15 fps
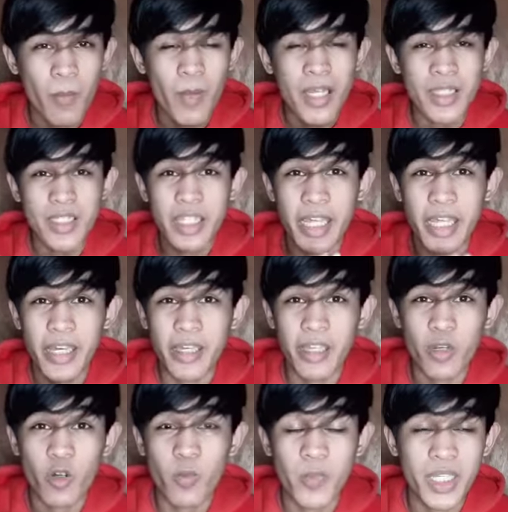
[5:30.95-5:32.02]
Mas
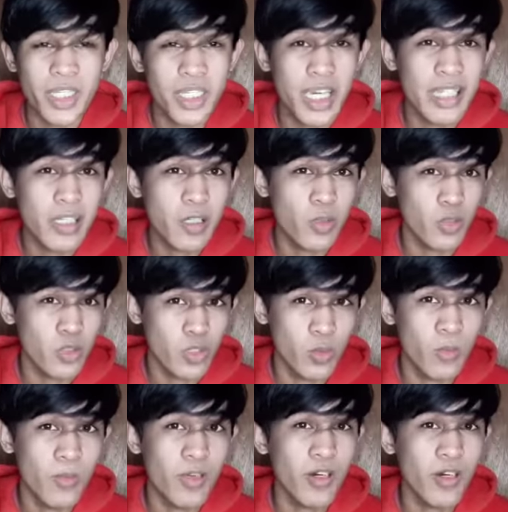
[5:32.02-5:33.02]
nire-recommend yan ni YouTube,